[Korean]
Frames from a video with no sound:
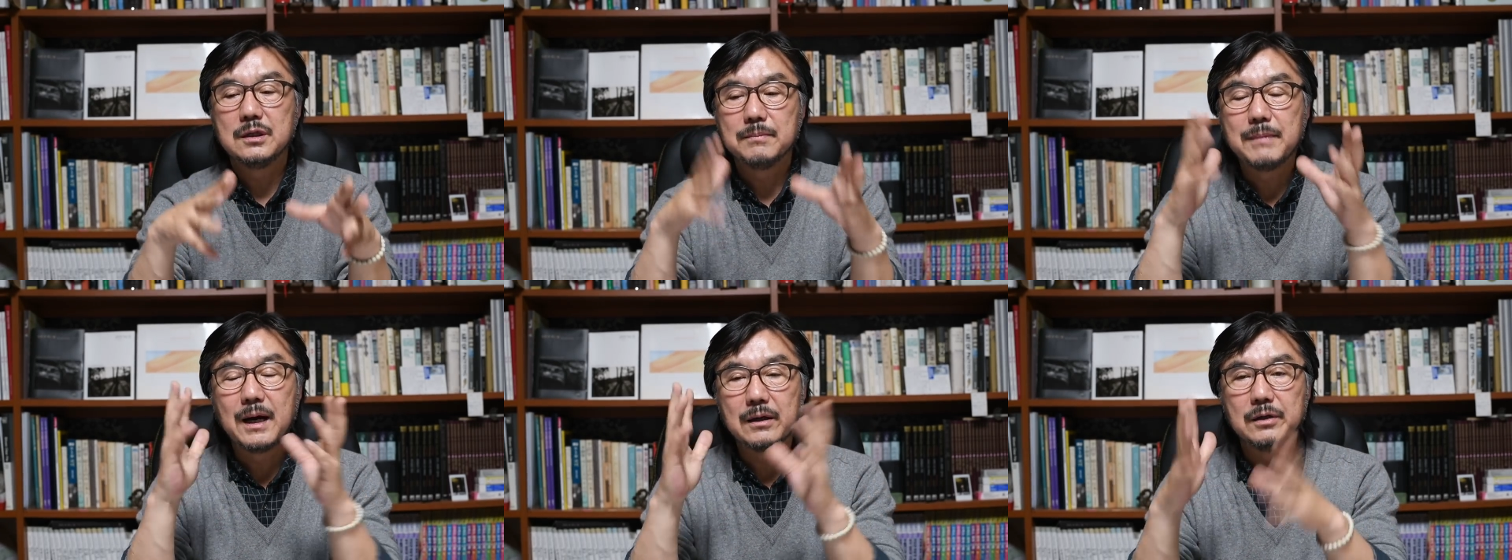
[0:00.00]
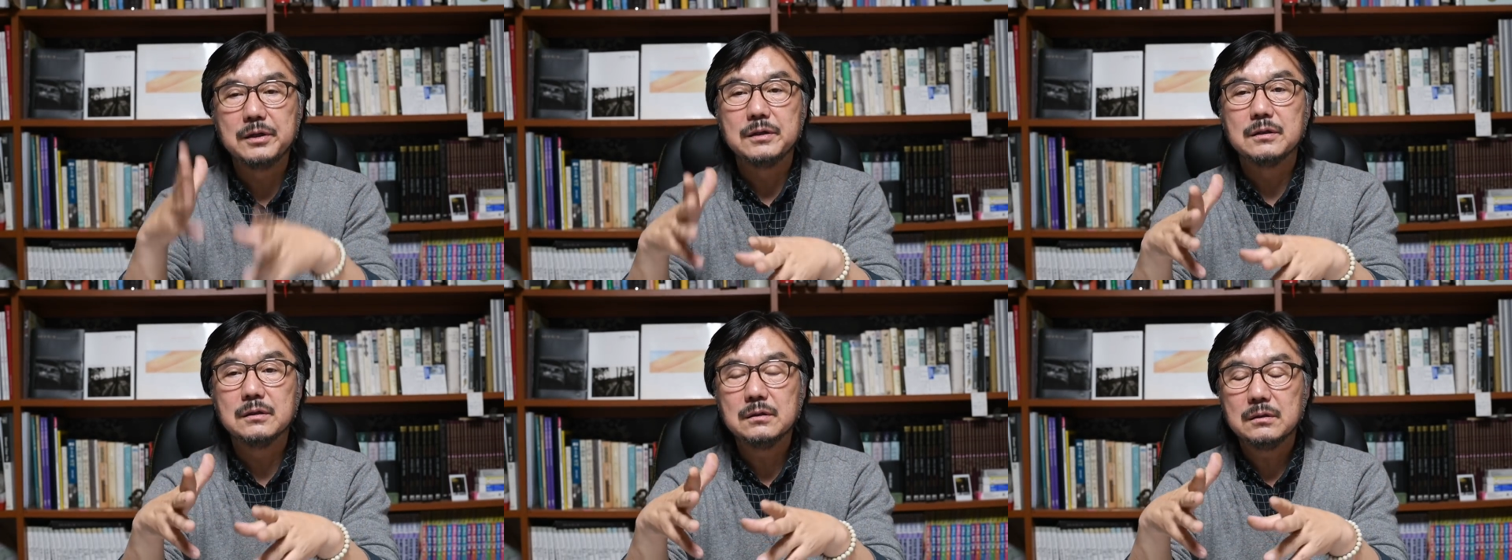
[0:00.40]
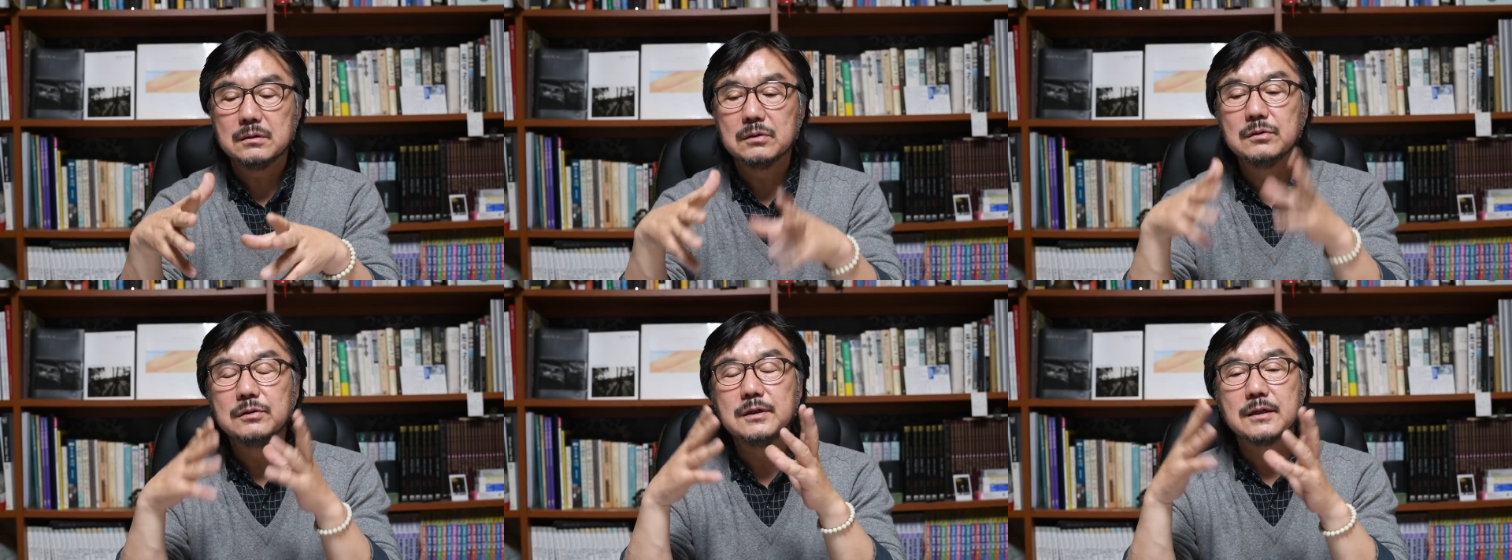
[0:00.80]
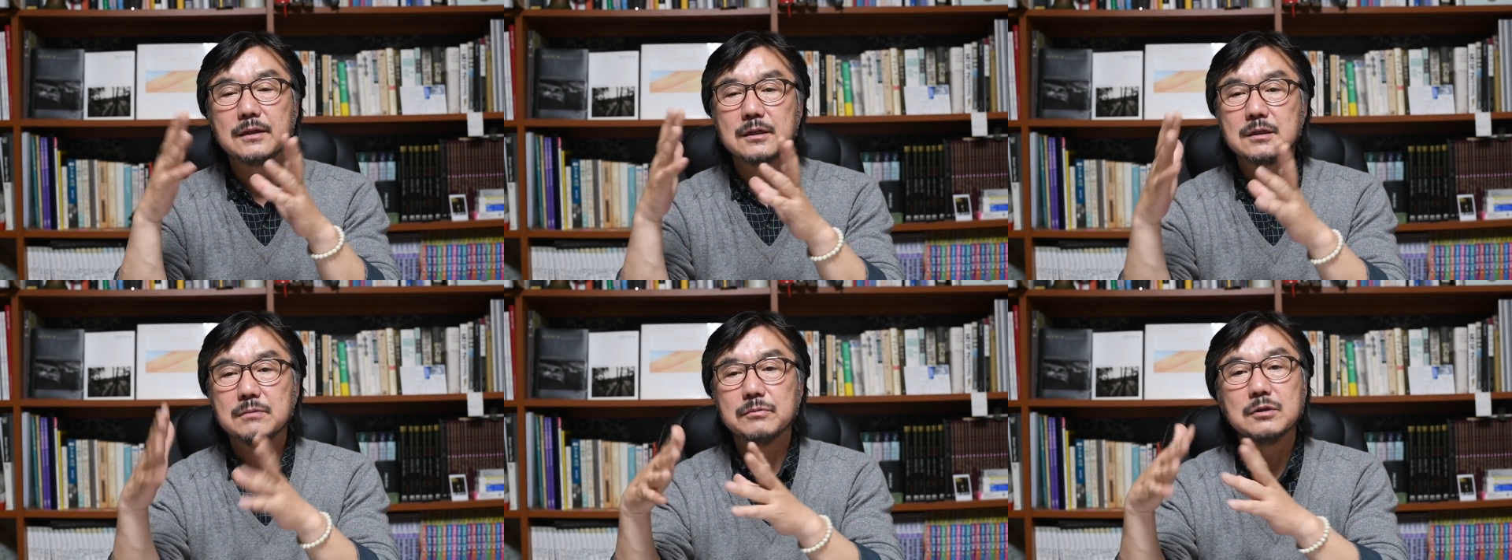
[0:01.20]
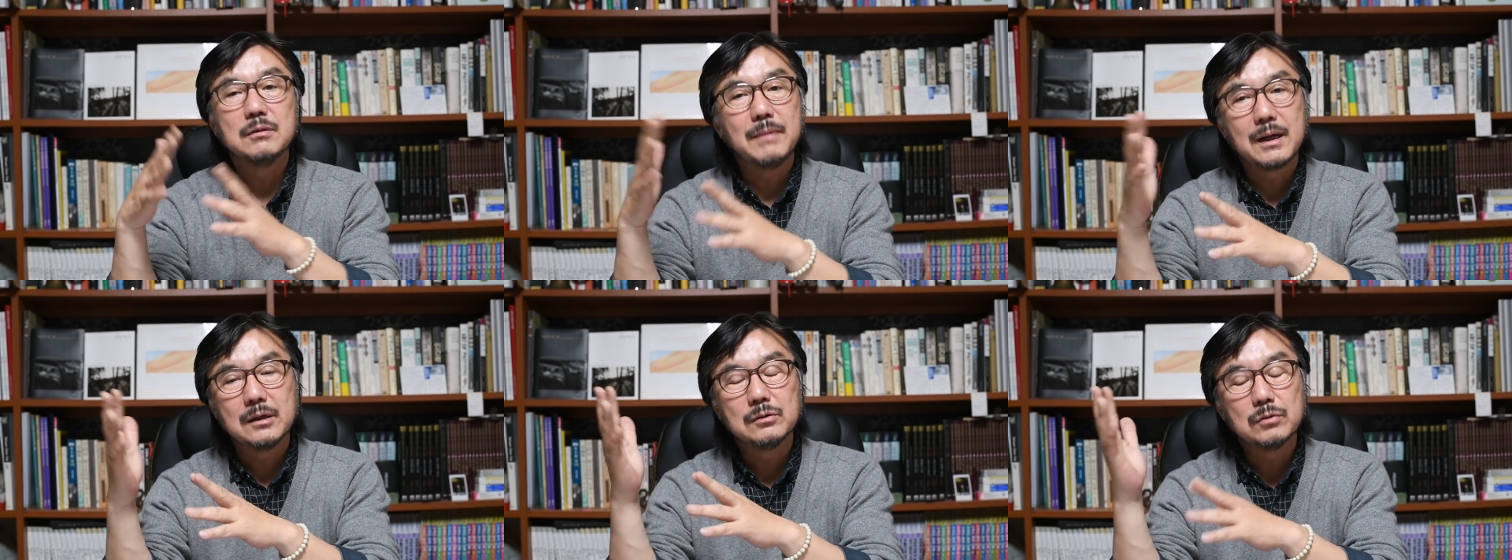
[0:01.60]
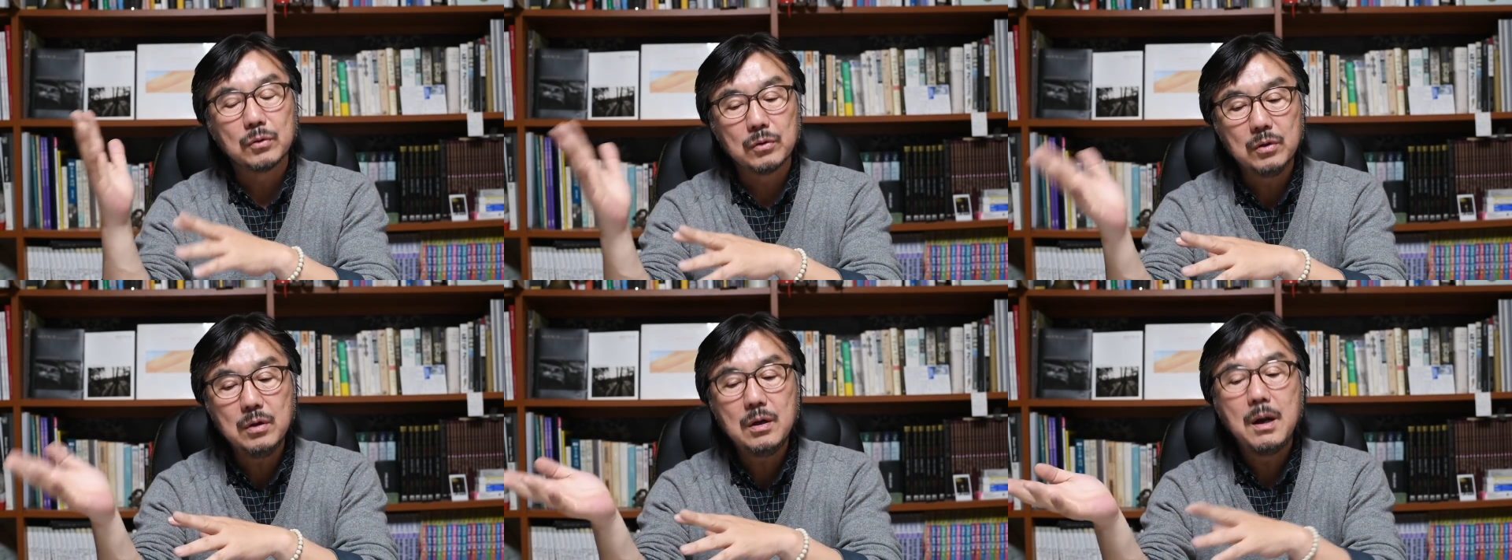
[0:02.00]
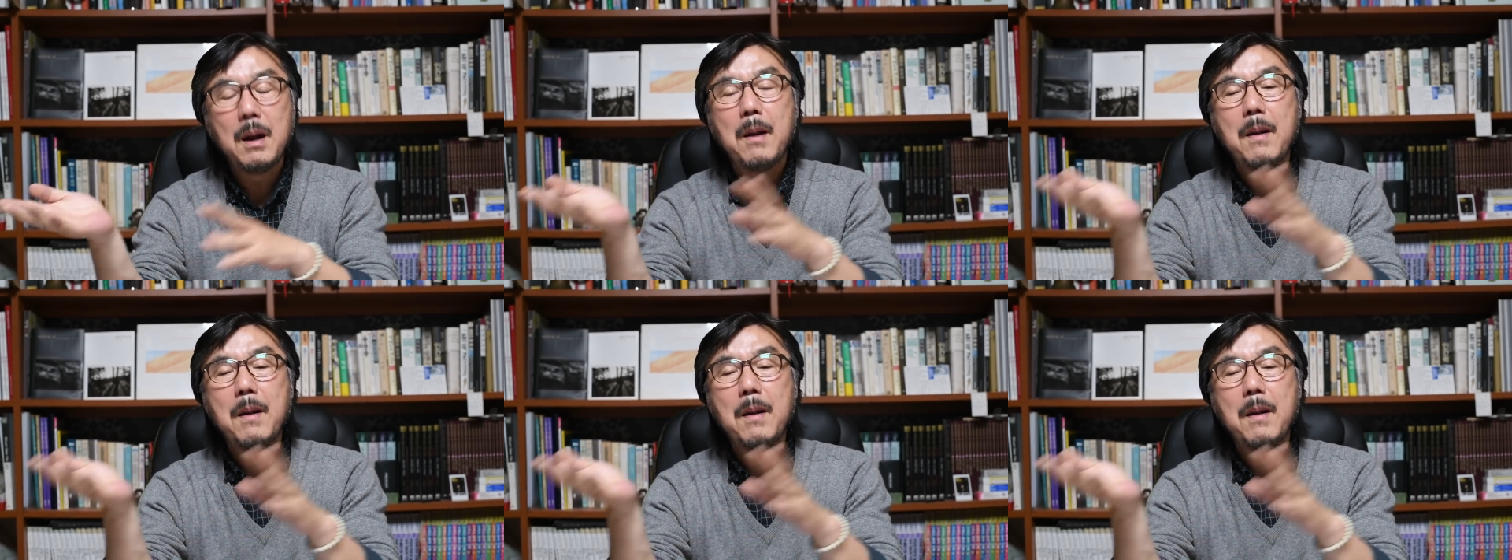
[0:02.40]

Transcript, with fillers: 10,000원이든 또 능력 되시는 더 많은 돈을